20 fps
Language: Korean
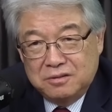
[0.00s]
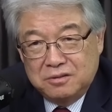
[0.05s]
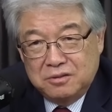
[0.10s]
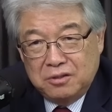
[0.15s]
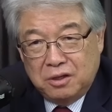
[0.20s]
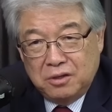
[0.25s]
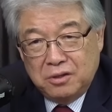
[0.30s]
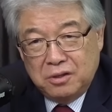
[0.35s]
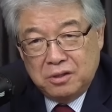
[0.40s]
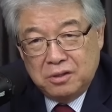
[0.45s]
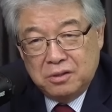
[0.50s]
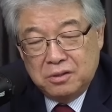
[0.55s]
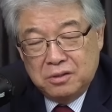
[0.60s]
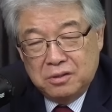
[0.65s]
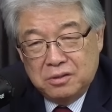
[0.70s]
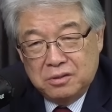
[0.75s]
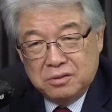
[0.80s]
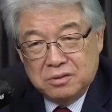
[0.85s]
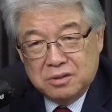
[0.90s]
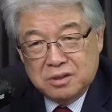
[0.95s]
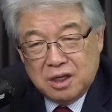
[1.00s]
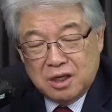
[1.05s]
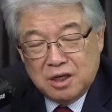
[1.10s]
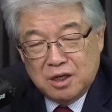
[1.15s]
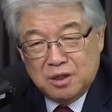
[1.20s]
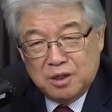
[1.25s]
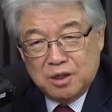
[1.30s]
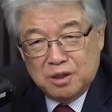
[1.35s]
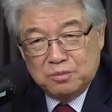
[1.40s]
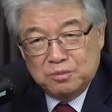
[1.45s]
저
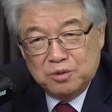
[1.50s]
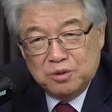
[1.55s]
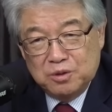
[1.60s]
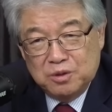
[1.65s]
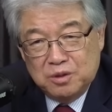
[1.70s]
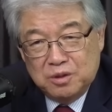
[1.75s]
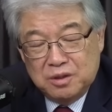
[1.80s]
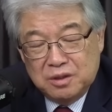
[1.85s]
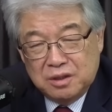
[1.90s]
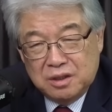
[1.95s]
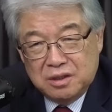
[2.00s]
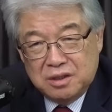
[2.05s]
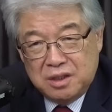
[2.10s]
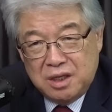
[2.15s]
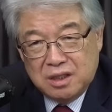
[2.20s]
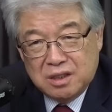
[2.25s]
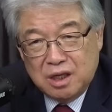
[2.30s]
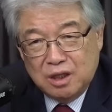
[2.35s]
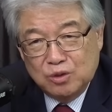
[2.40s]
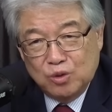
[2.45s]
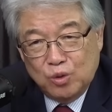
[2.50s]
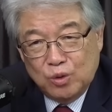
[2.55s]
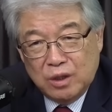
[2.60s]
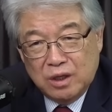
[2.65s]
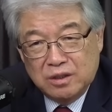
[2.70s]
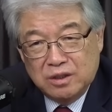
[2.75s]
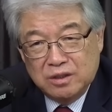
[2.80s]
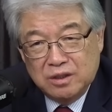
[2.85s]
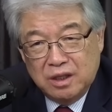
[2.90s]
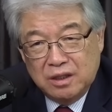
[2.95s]
사람은 이렇게 세상
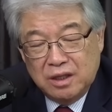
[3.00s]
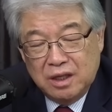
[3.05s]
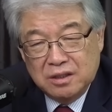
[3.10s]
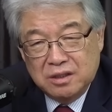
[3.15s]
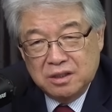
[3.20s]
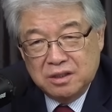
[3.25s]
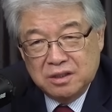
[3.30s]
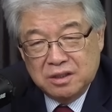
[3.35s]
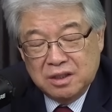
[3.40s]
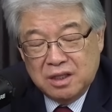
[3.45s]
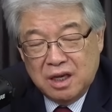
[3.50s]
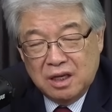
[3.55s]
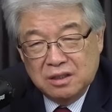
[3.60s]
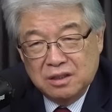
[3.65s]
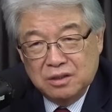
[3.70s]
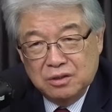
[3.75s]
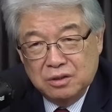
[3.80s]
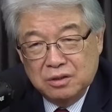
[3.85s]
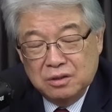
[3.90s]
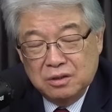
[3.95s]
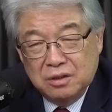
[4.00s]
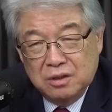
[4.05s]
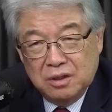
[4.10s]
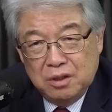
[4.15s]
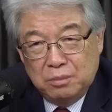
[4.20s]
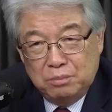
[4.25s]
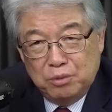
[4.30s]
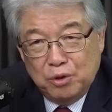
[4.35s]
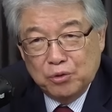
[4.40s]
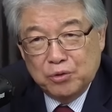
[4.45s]
돌아가는 데 대해서 그렇게 그
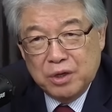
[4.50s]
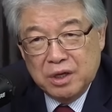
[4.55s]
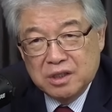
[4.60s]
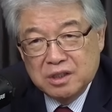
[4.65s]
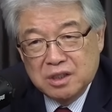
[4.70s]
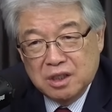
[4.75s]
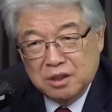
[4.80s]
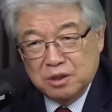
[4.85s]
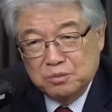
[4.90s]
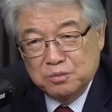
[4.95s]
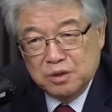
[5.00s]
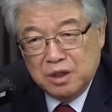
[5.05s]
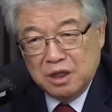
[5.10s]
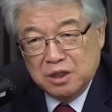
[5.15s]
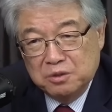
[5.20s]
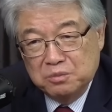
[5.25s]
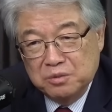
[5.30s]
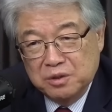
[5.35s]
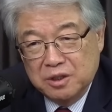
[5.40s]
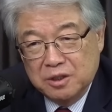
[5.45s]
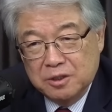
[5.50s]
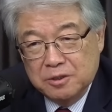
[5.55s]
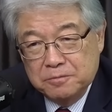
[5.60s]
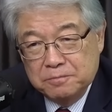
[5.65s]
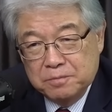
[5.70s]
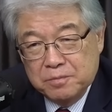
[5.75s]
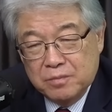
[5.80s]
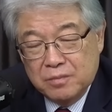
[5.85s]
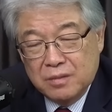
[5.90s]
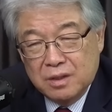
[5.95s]
명쾌한 사람은 아닙니다.
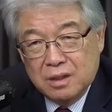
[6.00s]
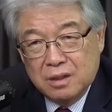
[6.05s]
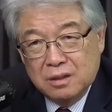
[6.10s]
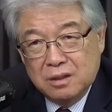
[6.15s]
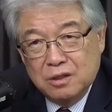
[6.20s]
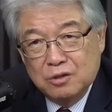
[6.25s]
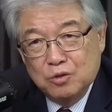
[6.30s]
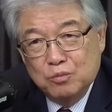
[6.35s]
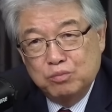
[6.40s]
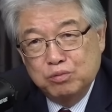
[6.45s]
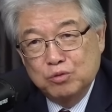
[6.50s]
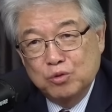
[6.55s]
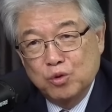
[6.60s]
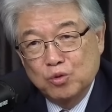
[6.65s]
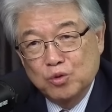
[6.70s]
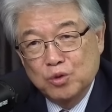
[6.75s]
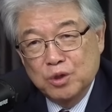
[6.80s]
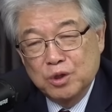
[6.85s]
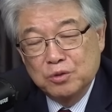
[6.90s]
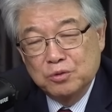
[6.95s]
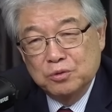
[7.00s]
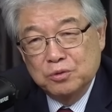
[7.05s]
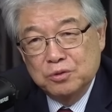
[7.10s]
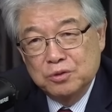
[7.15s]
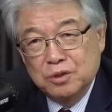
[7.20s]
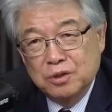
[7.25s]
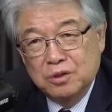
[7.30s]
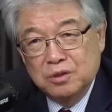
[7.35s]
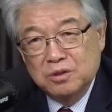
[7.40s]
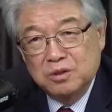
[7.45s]
그래도 부통령이고
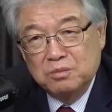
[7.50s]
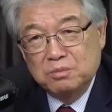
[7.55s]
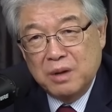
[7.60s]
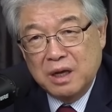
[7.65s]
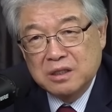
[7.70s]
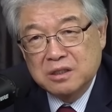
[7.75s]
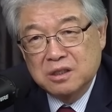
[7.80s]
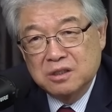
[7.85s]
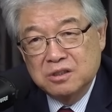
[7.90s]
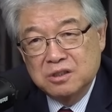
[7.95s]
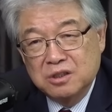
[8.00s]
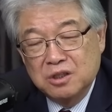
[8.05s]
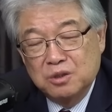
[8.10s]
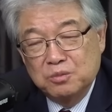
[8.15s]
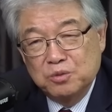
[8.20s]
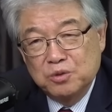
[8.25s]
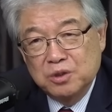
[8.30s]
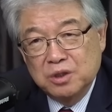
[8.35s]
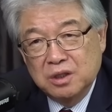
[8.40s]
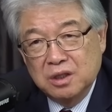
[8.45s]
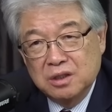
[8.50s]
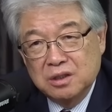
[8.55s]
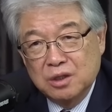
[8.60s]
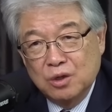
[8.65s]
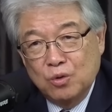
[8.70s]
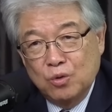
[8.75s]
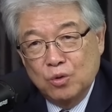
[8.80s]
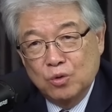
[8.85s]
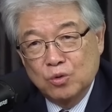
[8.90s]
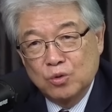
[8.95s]
저거는 마스크 쓴 걸 보니까 이제
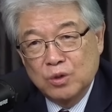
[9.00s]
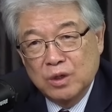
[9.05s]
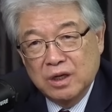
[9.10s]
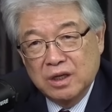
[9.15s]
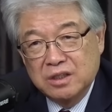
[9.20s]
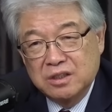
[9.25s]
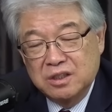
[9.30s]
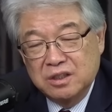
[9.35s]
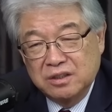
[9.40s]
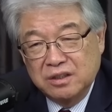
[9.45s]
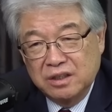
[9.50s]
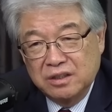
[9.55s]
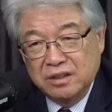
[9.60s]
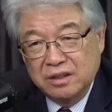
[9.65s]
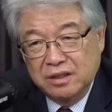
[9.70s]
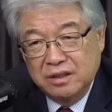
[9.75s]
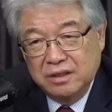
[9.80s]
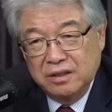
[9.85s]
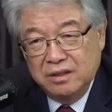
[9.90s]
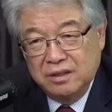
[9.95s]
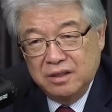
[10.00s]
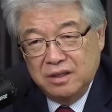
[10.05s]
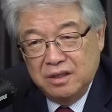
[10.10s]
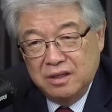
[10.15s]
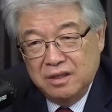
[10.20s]
코로나가 있을 텐데